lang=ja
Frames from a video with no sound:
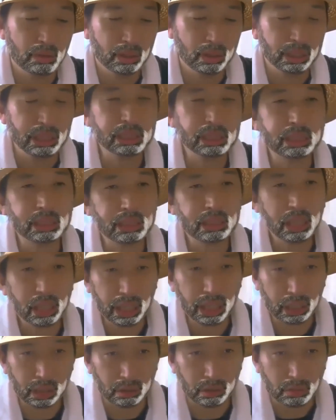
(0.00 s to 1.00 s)
行った
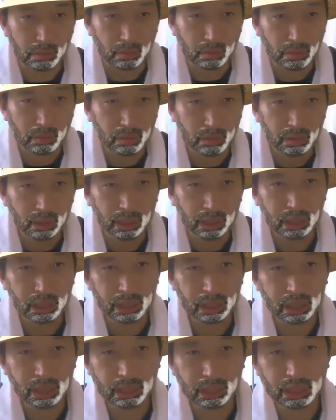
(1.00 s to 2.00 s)
らよ。行っ
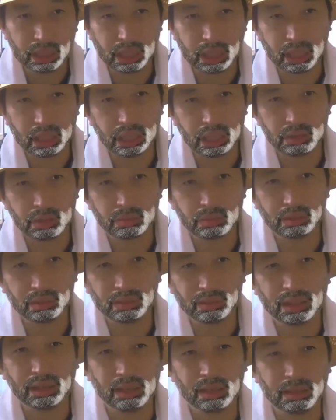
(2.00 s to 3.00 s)
たけど
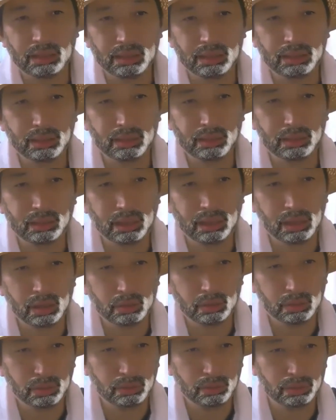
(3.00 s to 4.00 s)
大変だった
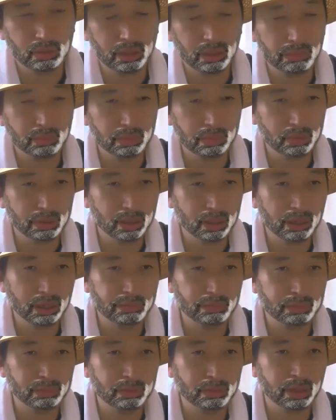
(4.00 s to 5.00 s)
よ。
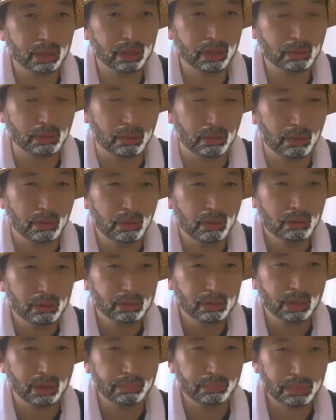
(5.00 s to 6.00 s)
セブンイレブンでよ。
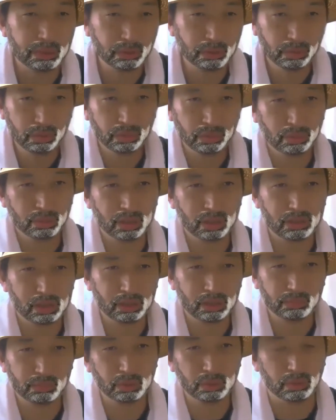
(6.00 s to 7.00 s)
端末操作し
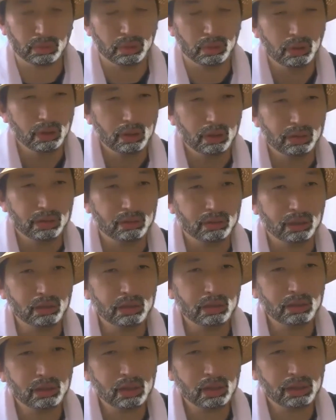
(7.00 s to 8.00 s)
てもよ。
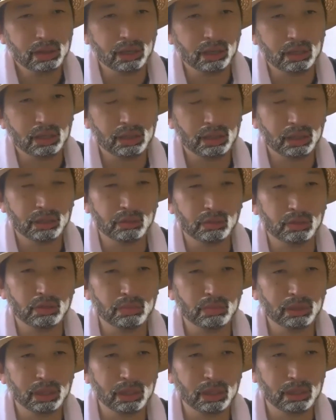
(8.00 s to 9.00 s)
全然先さ
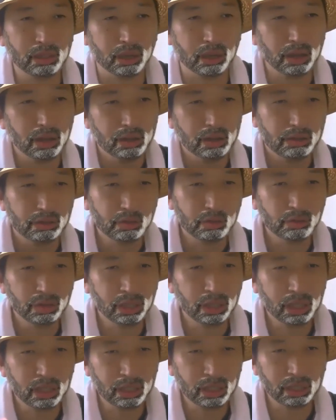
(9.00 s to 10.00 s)
進まねえんだ。
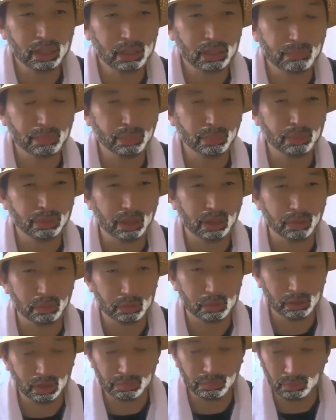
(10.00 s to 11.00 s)
次にってボタンを
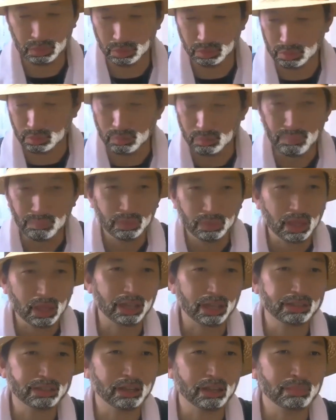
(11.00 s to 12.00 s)
押してもよ。
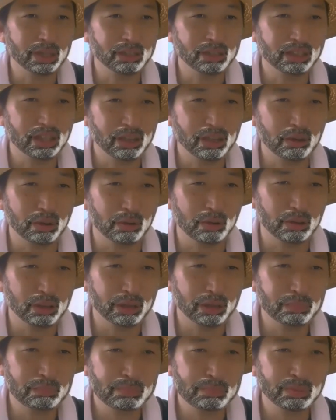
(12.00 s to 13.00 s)
固まってよ。
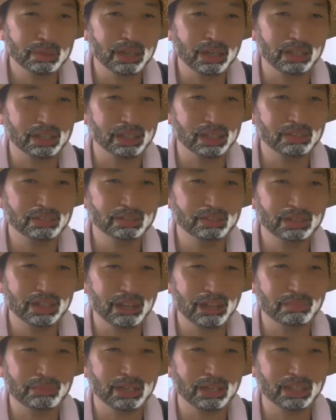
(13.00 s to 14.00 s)
1分か2分ぐ
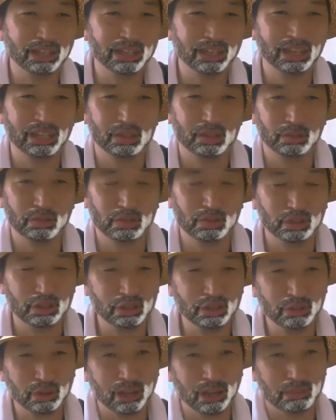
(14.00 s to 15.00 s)
らい待たねえと次
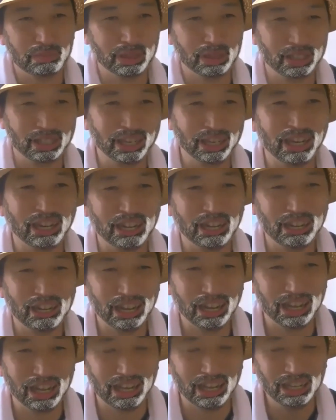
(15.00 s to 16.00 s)
の画面に行かねえん
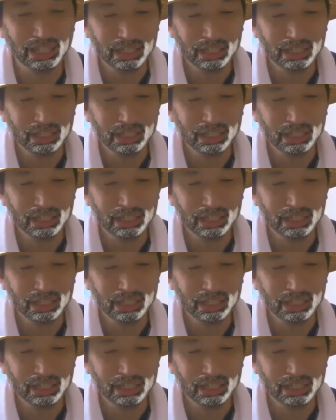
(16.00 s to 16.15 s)
だ。